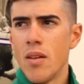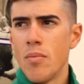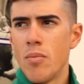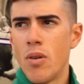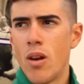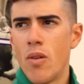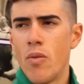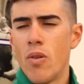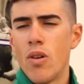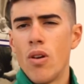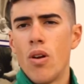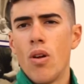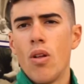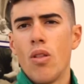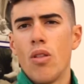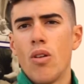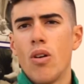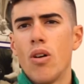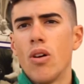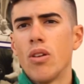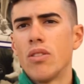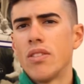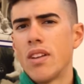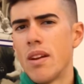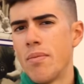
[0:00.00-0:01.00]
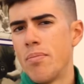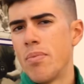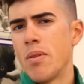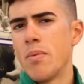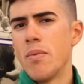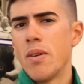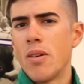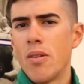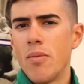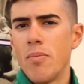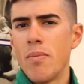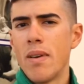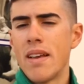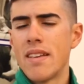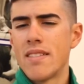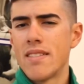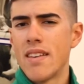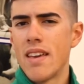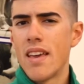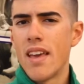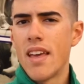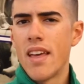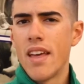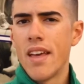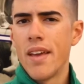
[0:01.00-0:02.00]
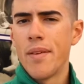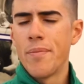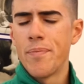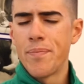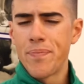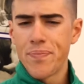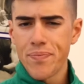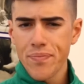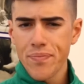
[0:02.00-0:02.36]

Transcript: pero bueno, los dos o tres primeros meses